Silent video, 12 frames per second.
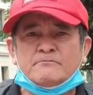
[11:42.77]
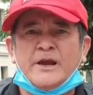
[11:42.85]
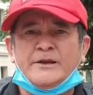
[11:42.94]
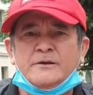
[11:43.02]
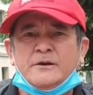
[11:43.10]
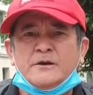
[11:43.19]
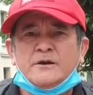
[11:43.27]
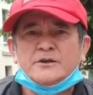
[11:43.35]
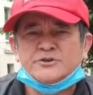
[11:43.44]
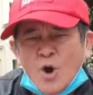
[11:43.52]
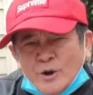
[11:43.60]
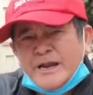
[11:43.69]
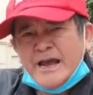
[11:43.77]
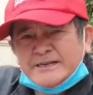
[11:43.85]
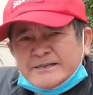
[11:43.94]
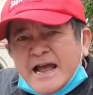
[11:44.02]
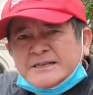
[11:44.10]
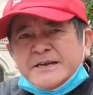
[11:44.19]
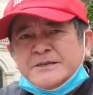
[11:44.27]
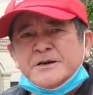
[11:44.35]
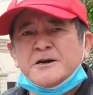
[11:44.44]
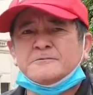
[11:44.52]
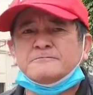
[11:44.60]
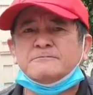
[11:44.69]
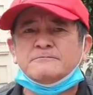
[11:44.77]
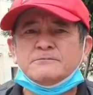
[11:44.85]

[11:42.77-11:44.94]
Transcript: đấy dồn hết ra chiến trường